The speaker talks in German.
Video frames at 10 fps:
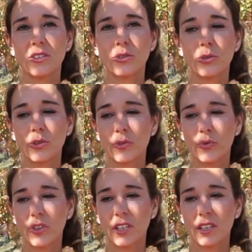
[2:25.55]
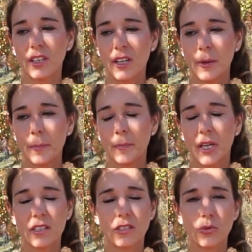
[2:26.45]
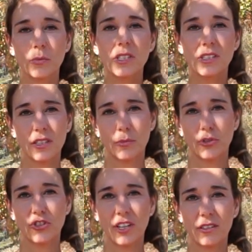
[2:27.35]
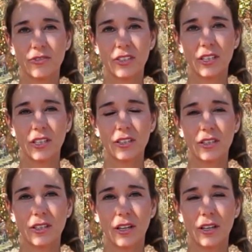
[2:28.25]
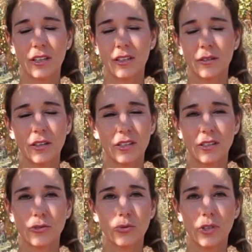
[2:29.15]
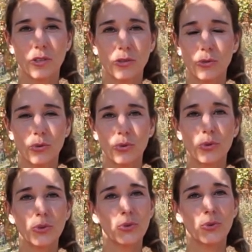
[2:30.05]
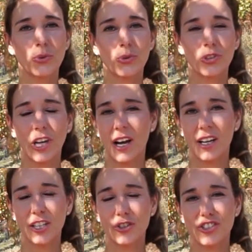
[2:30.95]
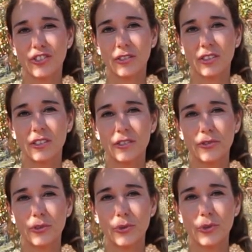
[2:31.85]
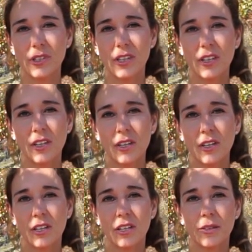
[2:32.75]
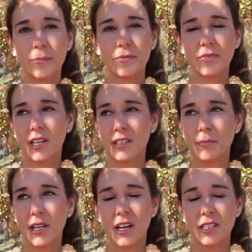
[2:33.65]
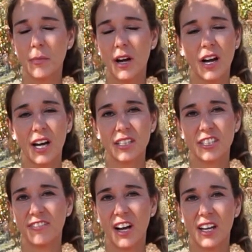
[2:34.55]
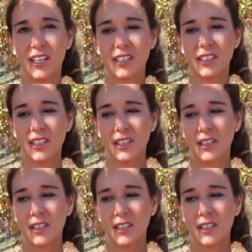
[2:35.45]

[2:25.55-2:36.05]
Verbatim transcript: irgendwie man ist so mit sich beschäftigt in der Situation und ratlos und hilflos, dass man erstmal gar nicht weiß,